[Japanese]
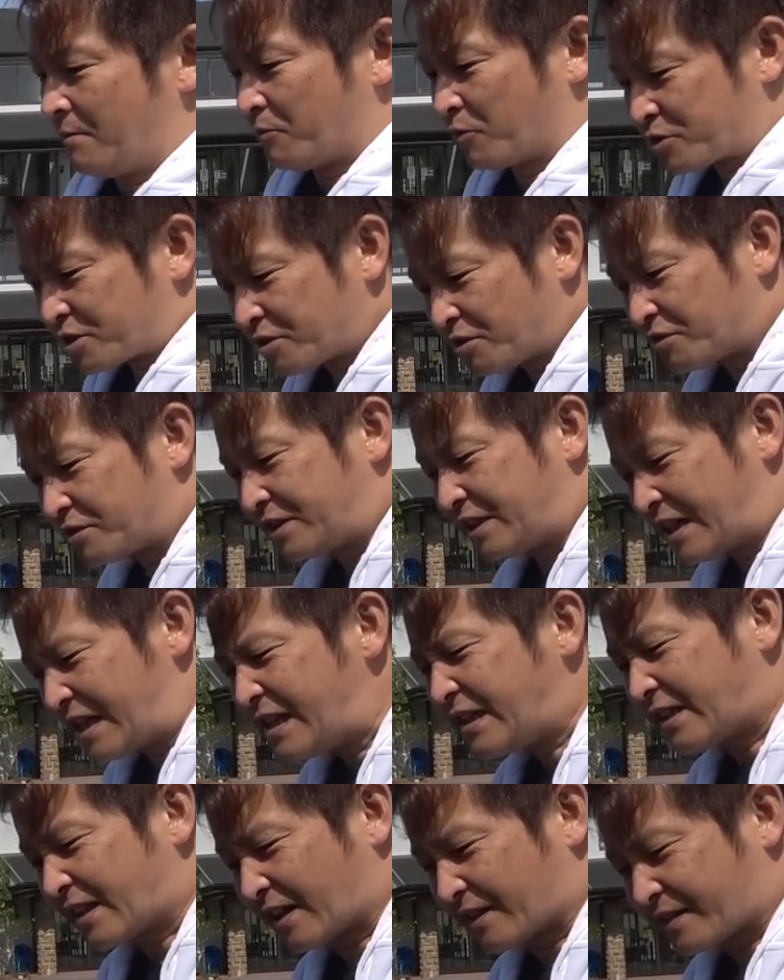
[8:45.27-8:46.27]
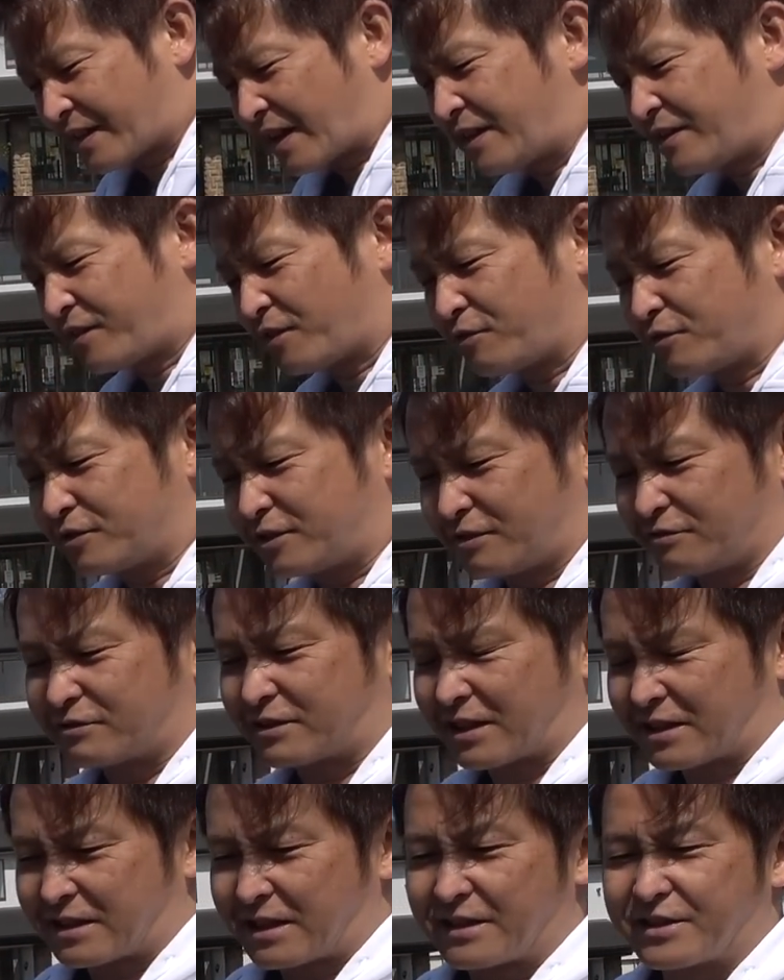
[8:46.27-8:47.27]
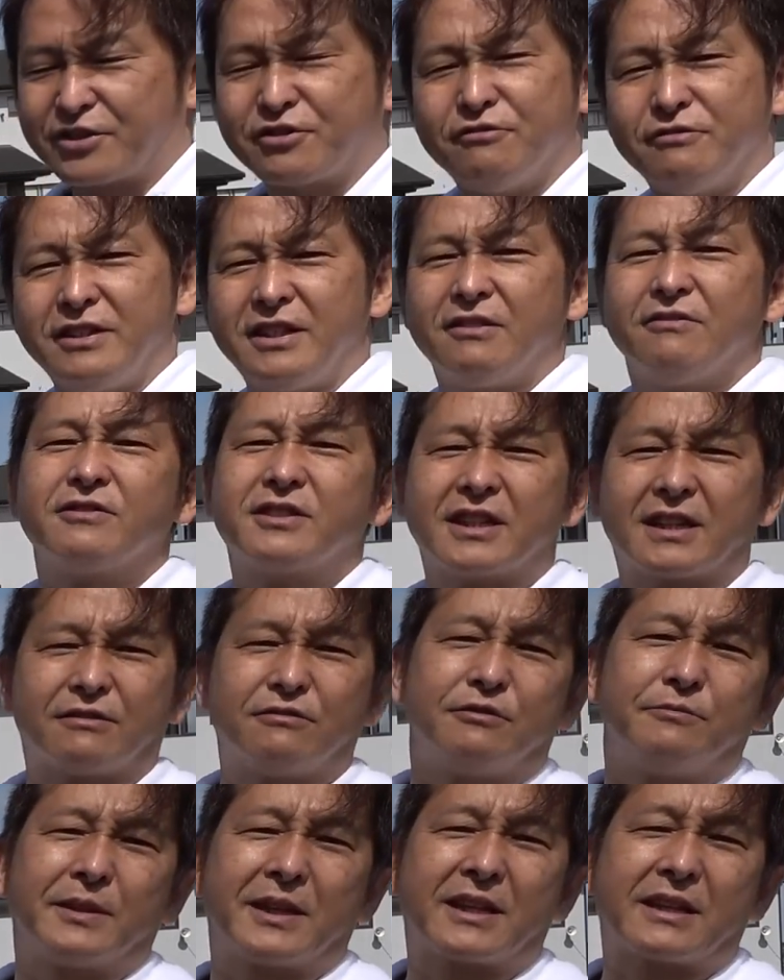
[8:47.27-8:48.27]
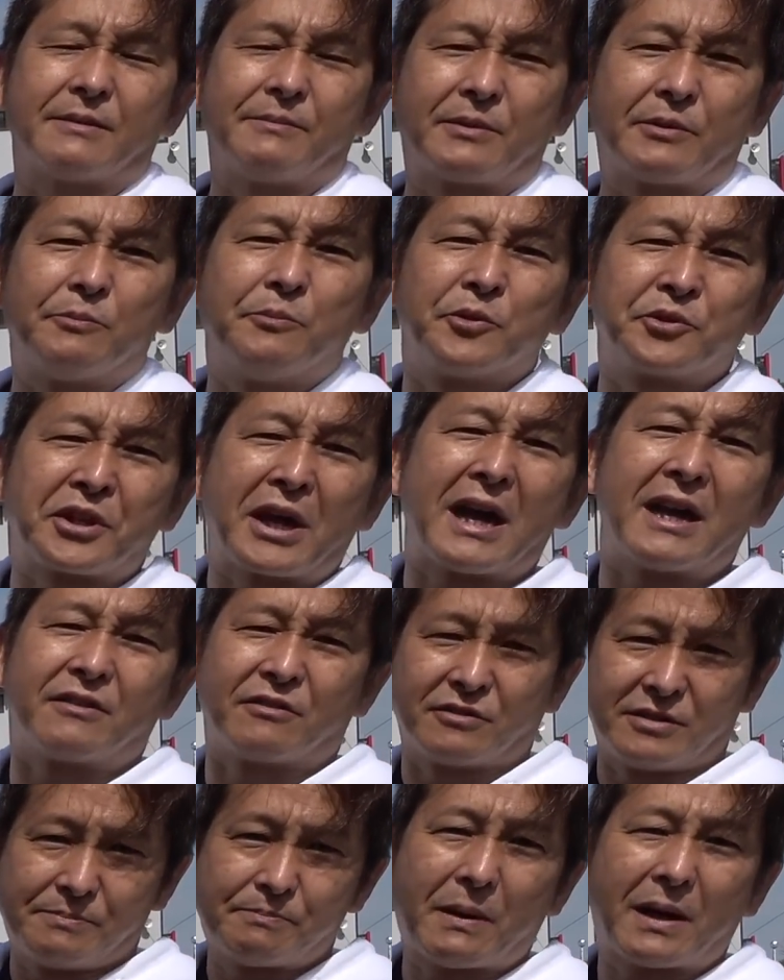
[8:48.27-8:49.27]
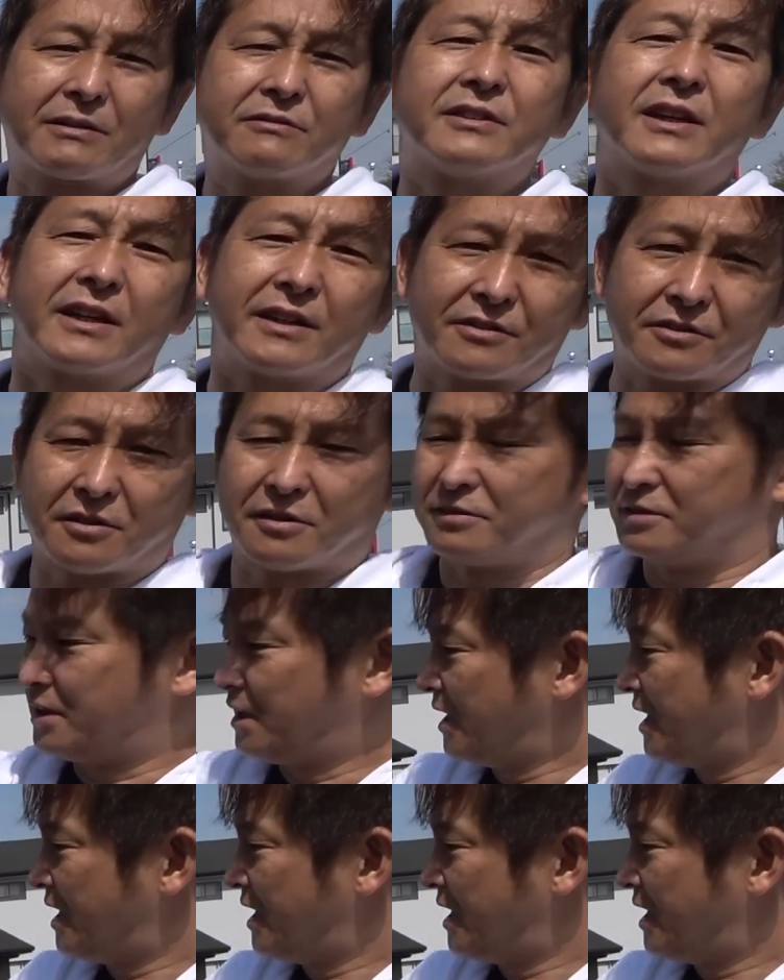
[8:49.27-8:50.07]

もちろん2リッター最速って言ったってチューニングした車だったらもっと速いのいっぱいあるんだけど、